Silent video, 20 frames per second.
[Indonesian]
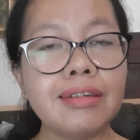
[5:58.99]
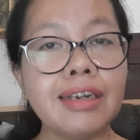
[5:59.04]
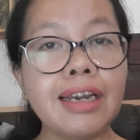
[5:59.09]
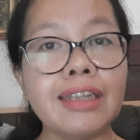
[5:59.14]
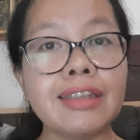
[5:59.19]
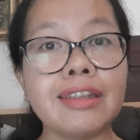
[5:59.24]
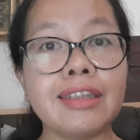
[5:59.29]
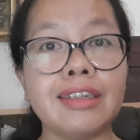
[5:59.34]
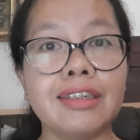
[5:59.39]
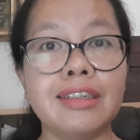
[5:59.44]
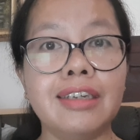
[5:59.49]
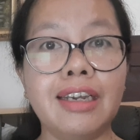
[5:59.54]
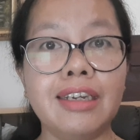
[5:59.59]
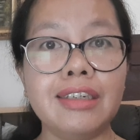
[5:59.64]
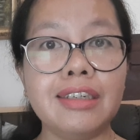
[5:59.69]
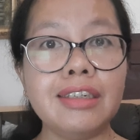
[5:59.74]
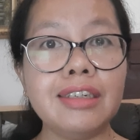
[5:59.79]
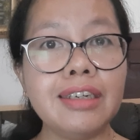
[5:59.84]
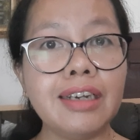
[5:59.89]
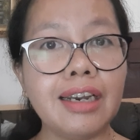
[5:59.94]
gantengnya
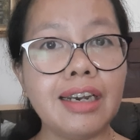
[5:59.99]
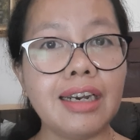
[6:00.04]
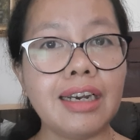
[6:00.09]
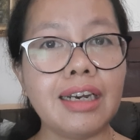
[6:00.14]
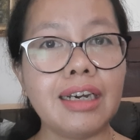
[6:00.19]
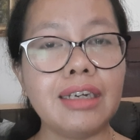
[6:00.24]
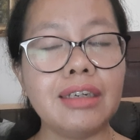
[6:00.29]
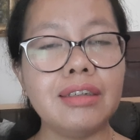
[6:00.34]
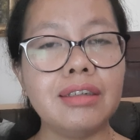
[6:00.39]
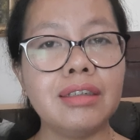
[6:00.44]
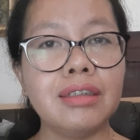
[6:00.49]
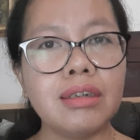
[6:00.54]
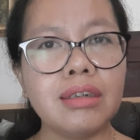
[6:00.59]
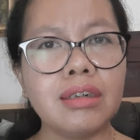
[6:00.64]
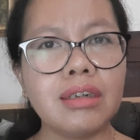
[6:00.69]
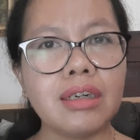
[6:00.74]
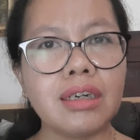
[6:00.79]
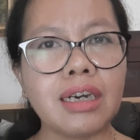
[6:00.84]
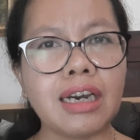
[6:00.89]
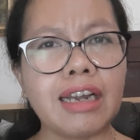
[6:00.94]
dia.
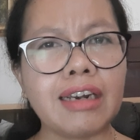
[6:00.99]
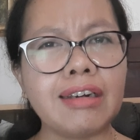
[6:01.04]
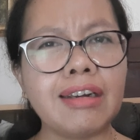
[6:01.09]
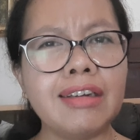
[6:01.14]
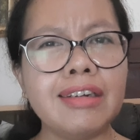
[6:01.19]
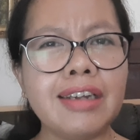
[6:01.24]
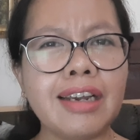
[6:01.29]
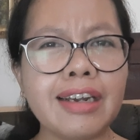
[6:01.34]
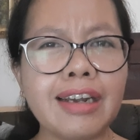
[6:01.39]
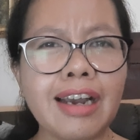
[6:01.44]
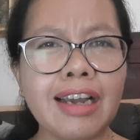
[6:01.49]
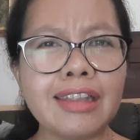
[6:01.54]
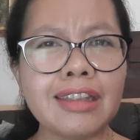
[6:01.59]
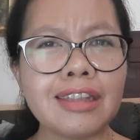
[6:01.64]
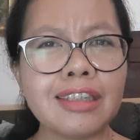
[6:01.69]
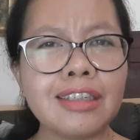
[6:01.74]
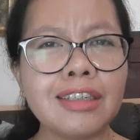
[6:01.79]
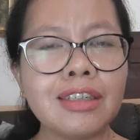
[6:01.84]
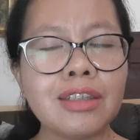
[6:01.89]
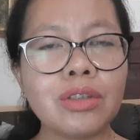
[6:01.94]
Karena dia
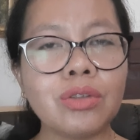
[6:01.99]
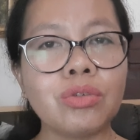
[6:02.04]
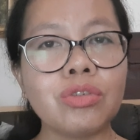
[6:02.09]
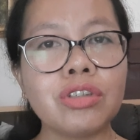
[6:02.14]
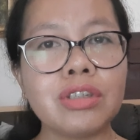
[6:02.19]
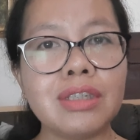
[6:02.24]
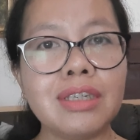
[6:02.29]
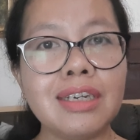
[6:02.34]
ganteng terus